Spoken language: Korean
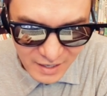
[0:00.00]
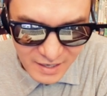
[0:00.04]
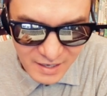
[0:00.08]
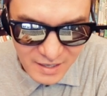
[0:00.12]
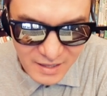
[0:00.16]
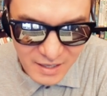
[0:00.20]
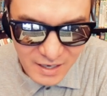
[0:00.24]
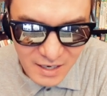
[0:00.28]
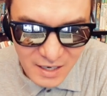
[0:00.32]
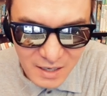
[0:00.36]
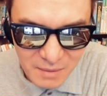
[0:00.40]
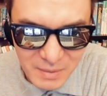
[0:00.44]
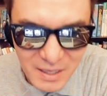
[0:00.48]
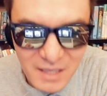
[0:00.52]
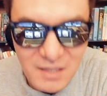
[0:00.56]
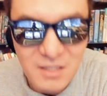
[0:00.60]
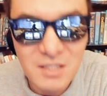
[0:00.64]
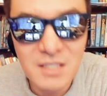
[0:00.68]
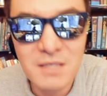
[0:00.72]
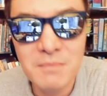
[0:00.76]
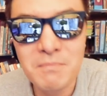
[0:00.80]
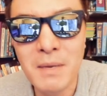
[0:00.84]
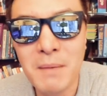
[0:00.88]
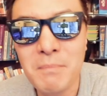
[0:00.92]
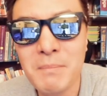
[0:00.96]

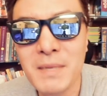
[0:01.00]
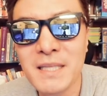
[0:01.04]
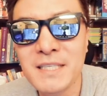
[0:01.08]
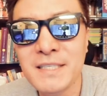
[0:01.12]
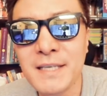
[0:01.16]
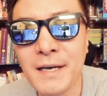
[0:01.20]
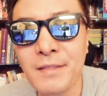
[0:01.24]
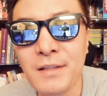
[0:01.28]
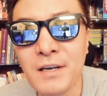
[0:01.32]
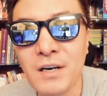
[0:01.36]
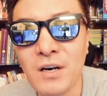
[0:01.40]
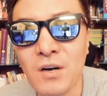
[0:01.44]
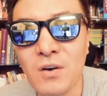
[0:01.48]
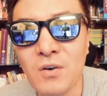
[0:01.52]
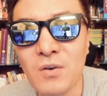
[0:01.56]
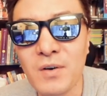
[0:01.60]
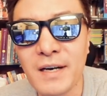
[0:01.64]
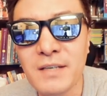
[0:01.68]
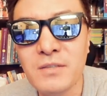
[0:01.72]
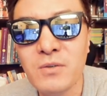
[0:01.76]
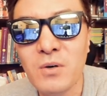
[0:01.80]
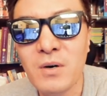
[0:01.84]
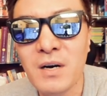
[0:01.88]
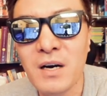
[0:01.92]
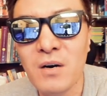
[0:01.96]
아래다가만 침만 뱉지 않는 걸로
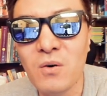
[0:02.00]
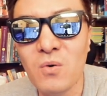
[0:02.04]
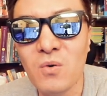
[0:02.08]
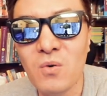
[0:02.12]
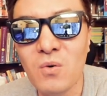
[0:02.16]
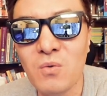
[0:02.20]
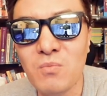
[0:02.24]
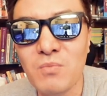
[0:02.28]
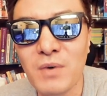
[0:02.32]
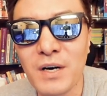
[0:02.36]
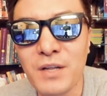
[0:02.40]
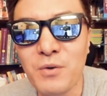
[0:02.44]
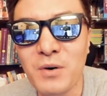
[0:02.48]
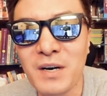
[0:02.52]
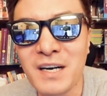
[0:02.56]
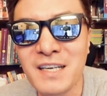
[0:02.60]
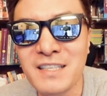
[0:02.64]
약속하고 공부하도록